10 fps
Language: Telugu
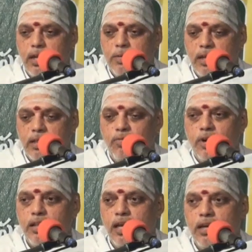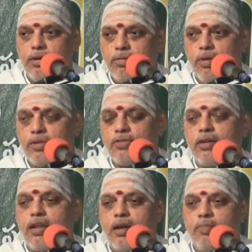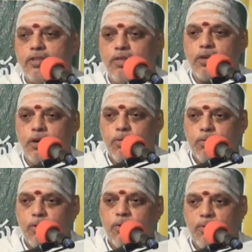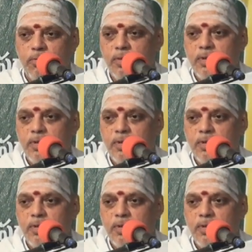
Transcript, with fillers: ఈ కింద ఉండేదాన్ని ఇంకో అంచు అంటారు మొత్తం రెండు కోట్లు